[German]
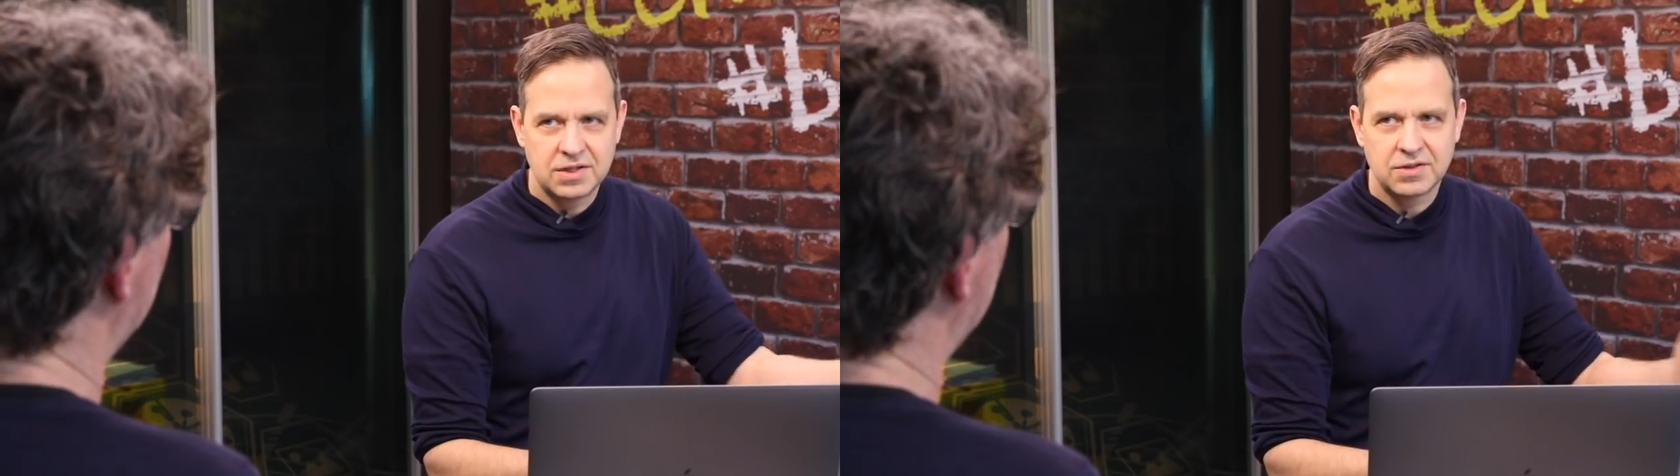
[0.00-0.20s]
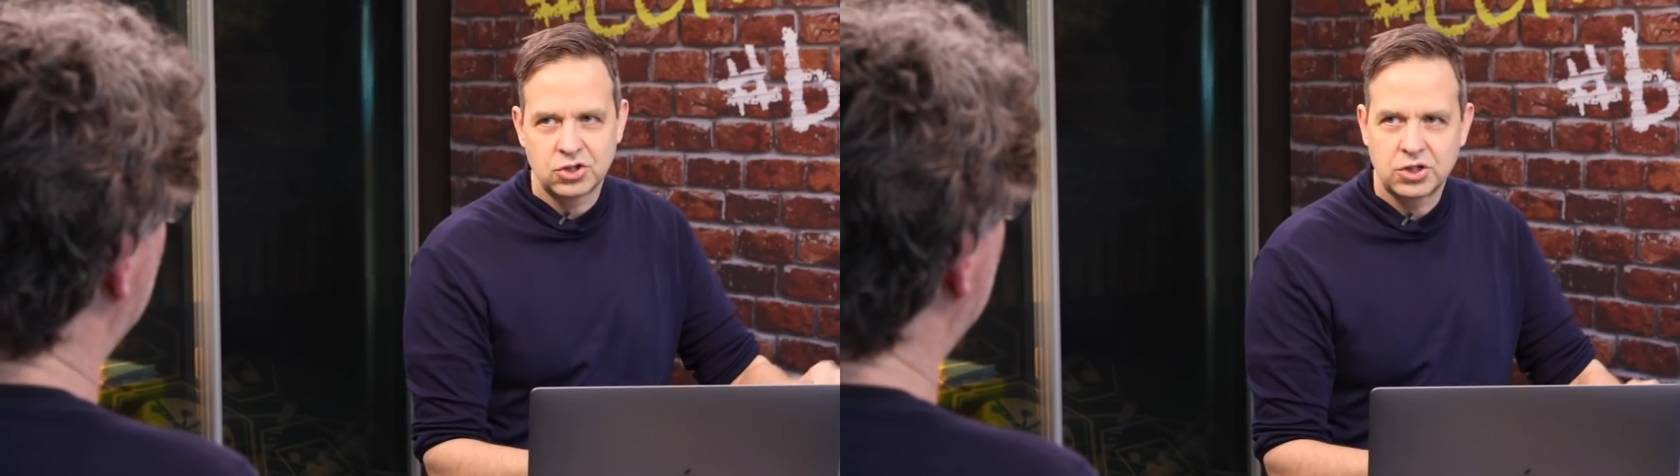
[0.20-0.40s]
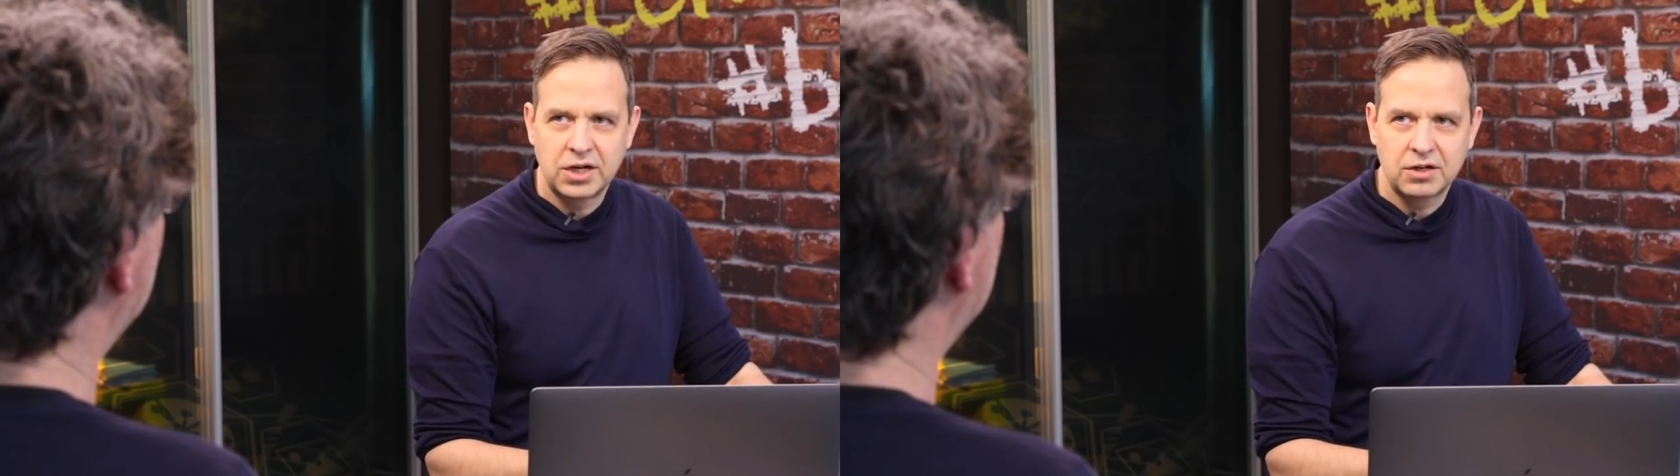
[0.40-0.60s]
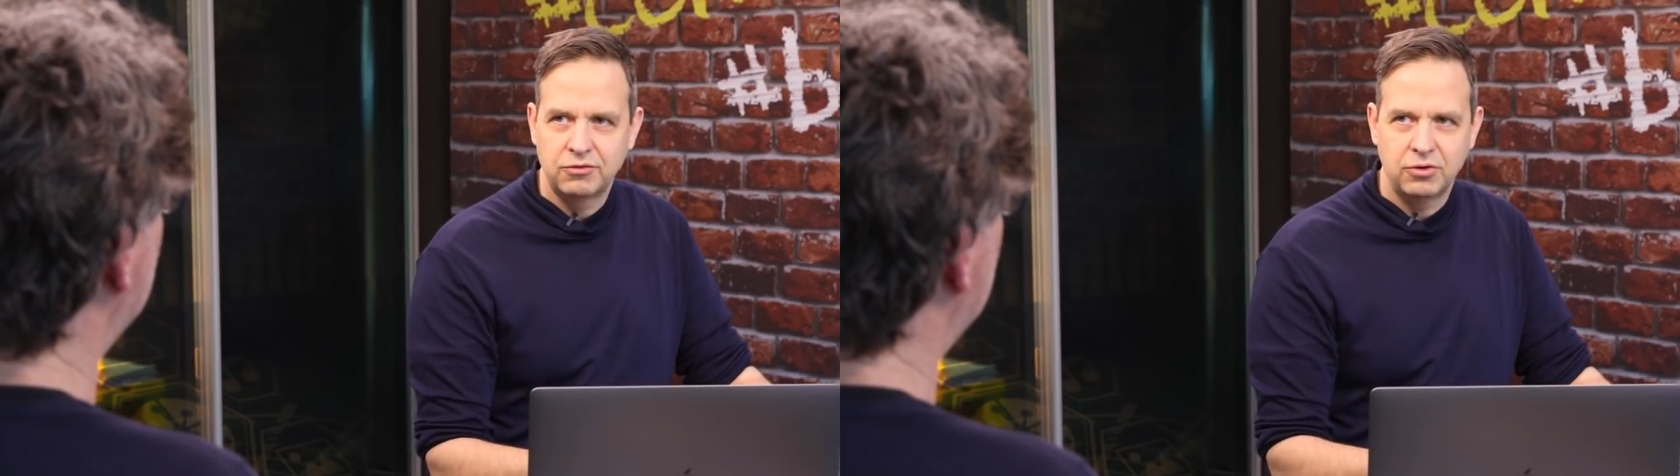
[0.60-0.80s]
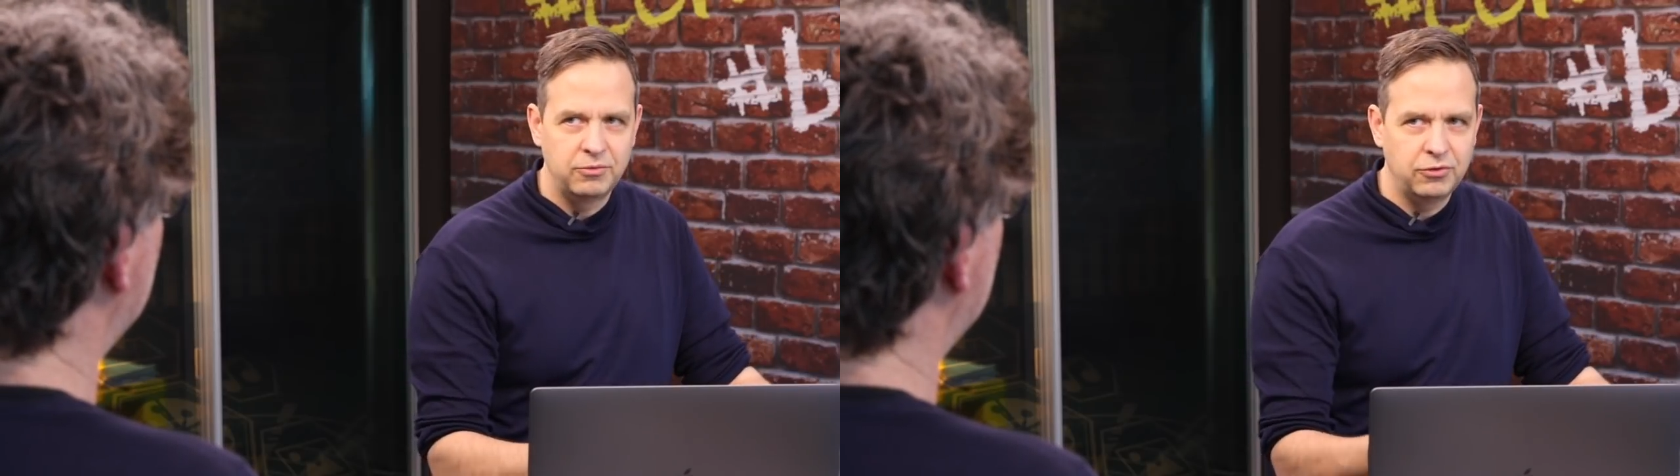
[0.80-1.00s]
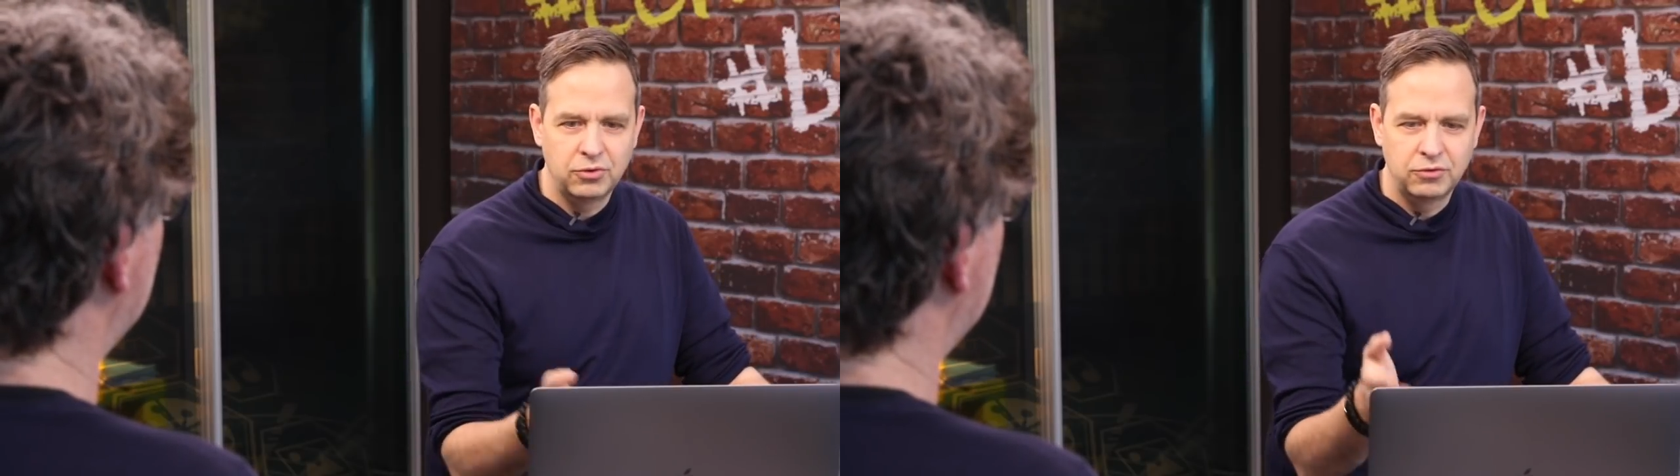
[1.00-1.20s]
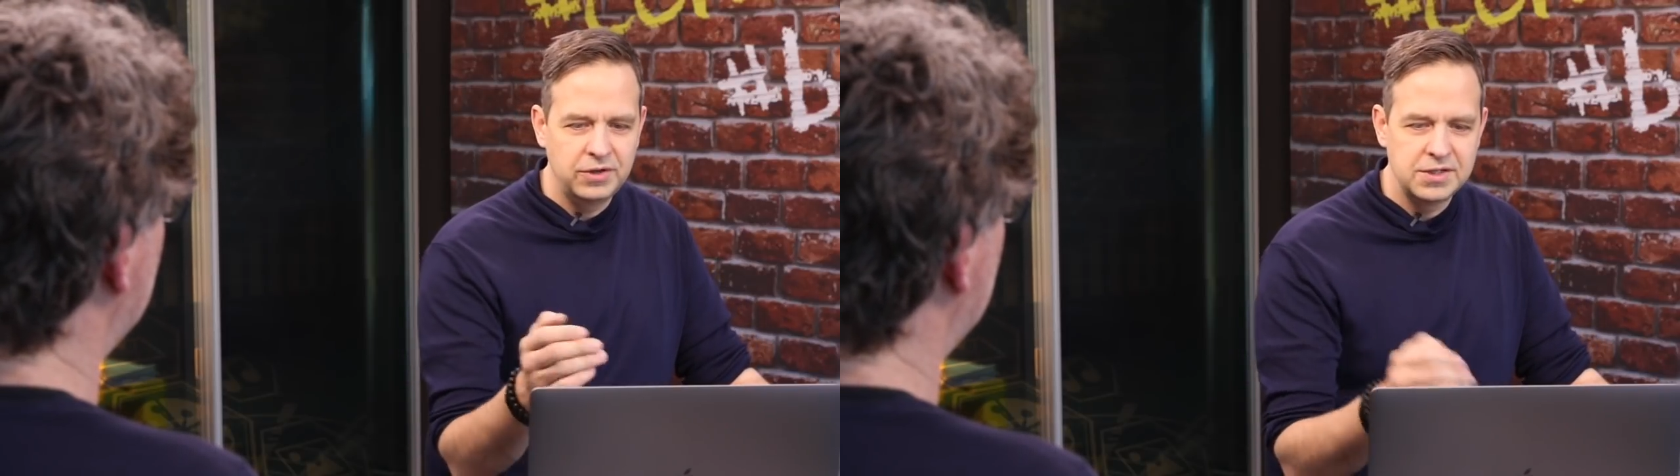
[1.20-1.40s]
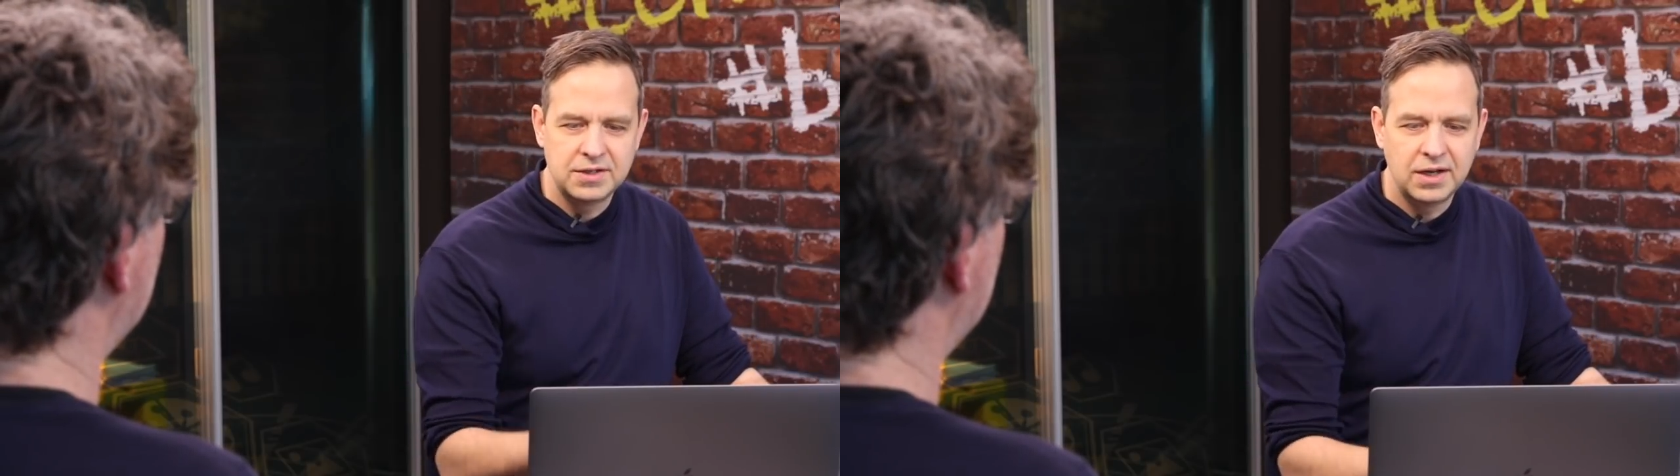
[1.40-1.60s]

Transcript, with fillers: sehr, sehr stark in Form von irgendwelchen